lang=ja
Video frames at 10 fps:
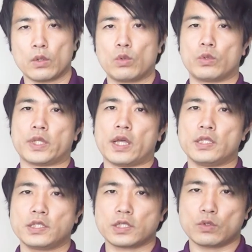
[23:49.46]
この
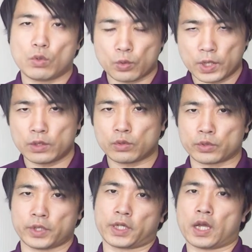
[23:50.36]
断食を行う
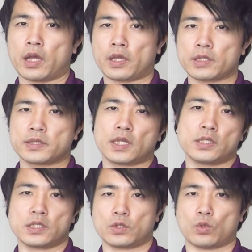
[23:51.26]
ことで間欠
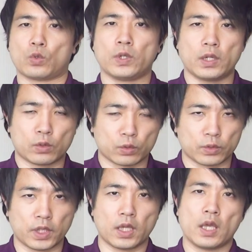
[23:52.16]
断食を行うこ
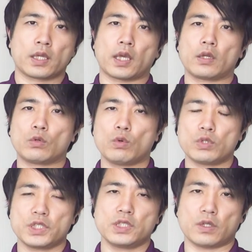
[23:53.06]
とで健
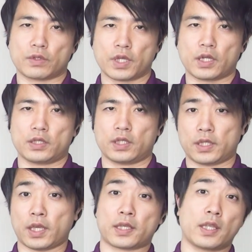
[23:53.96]
康診断の結果って
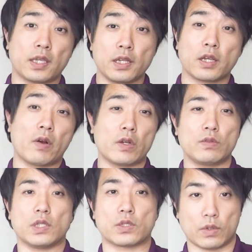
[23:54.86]
劇的に変わ
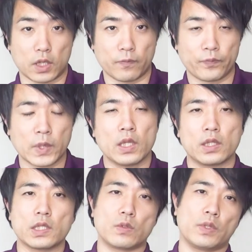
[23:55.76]
るんですよね。
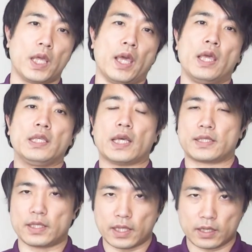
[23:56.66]
ですので、
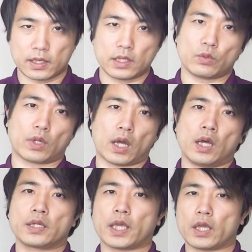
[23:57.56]
痩せたい方と
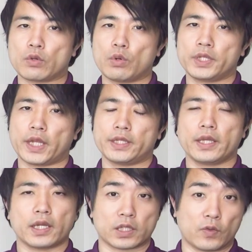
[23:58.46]
か健康になり
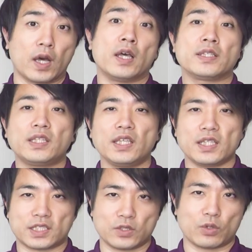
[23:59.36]
たい方は是
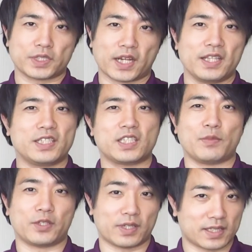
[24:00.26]
非一度チャレンジし
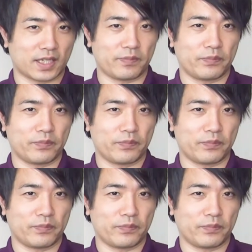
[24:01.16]
てみてください。